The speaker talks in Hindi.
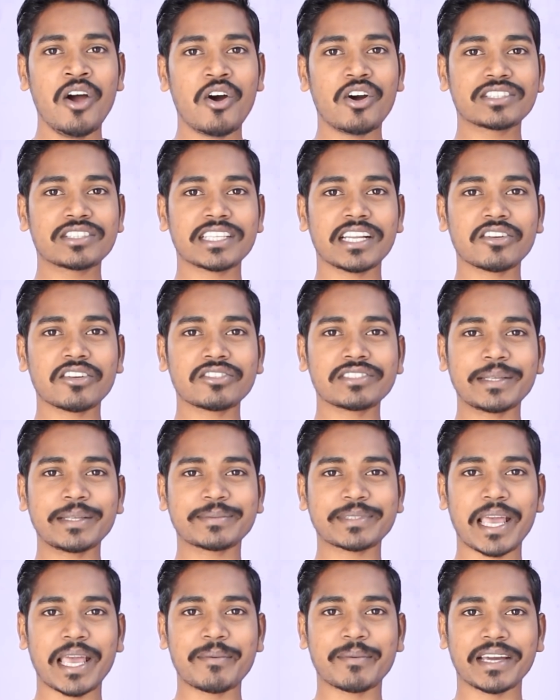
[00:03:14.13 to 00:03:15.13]
और चैनल को
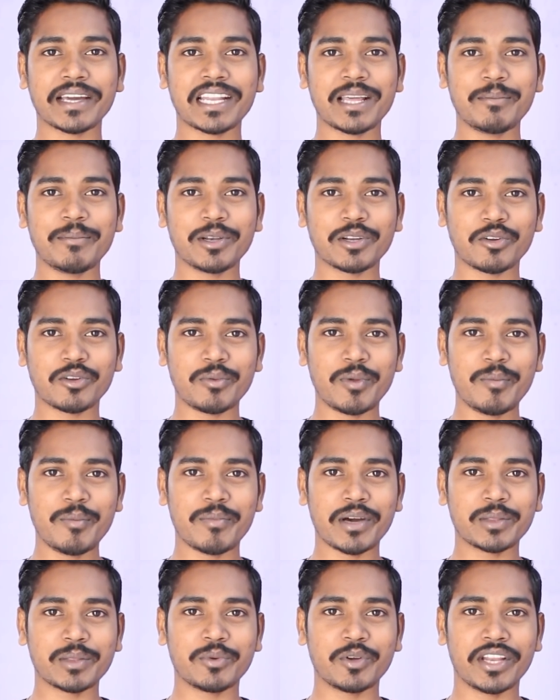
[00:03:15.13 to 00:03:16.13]
सब्सक्राइब करना बिल्कुल भी
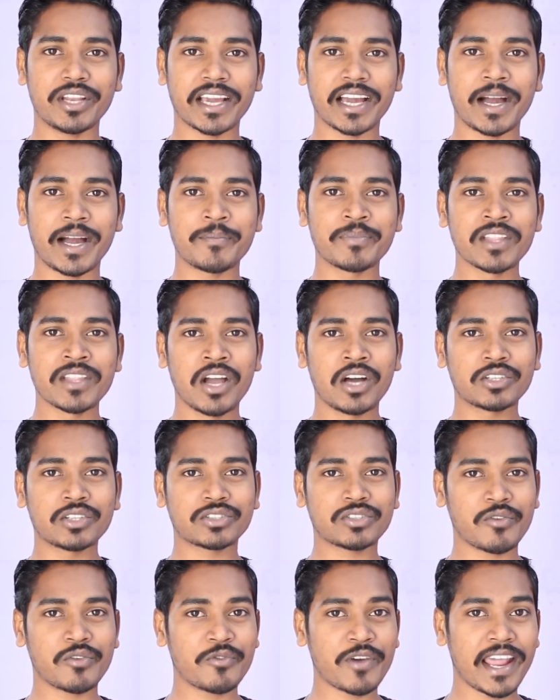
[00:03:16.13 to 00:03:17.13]
मत भूलेगा तो
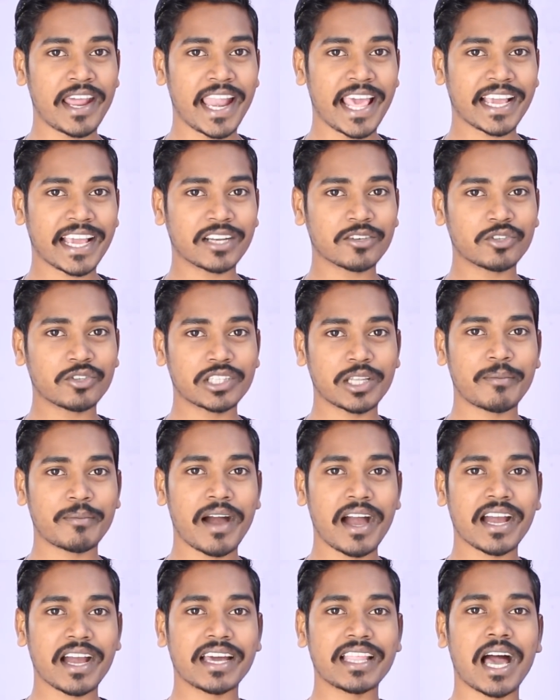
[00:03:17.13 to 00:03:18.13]
दोस्तों वेल आइकन को
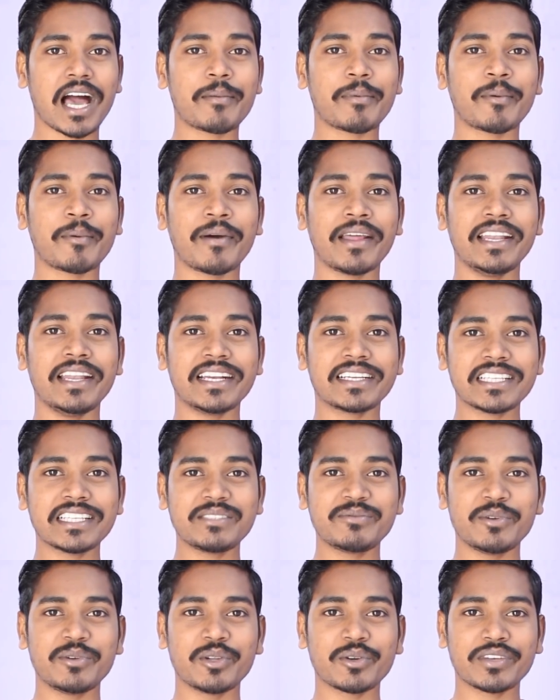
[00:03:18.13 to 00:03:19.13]
दबाकर आप हमारे
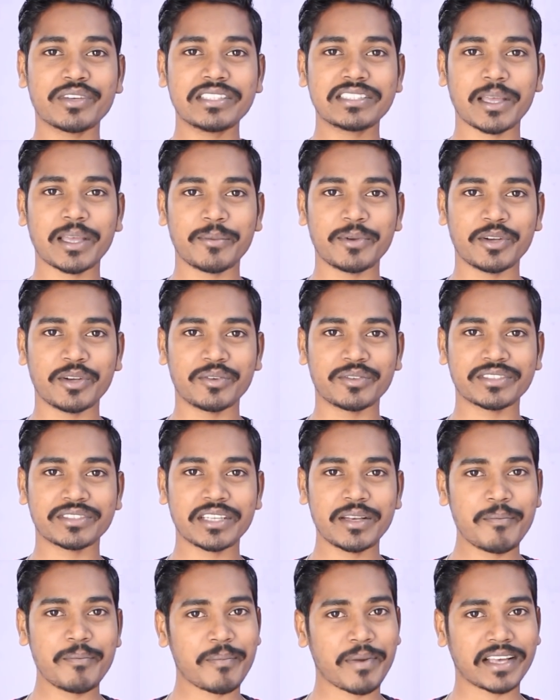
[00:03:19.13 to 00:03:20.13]
लेटेस्ट वीडियो की सभी
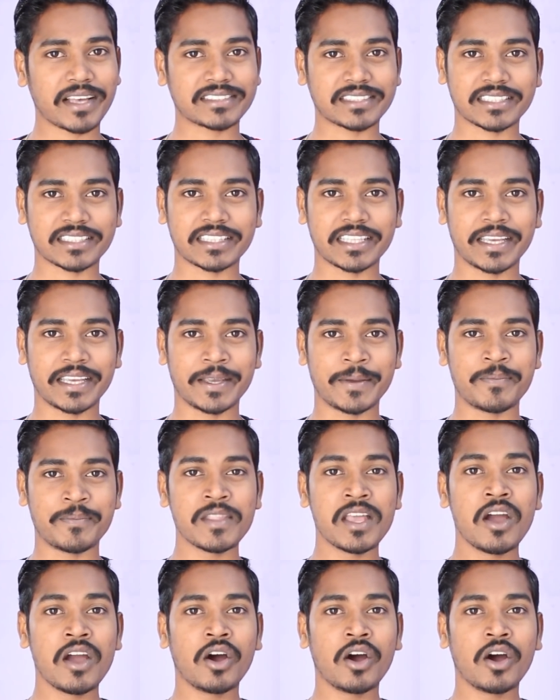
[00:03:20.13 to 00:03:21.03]
नोटिफिकेशन पा सकते हैं